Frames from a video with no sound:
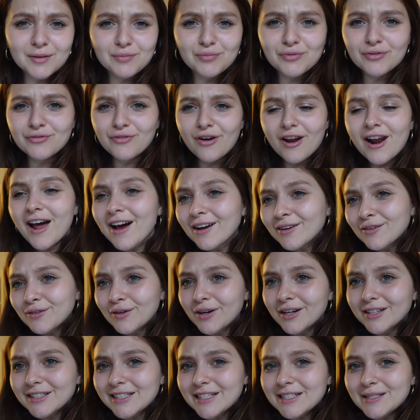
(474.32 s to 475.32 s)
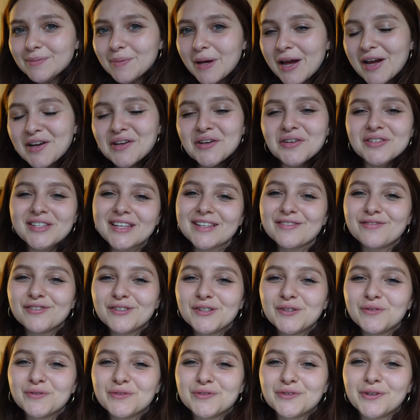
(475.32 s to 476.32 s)
Et puis voilà quoi, j'espère que cette
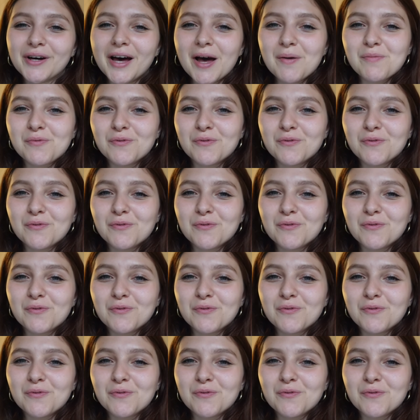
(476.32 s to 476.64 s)
vidéo vous aura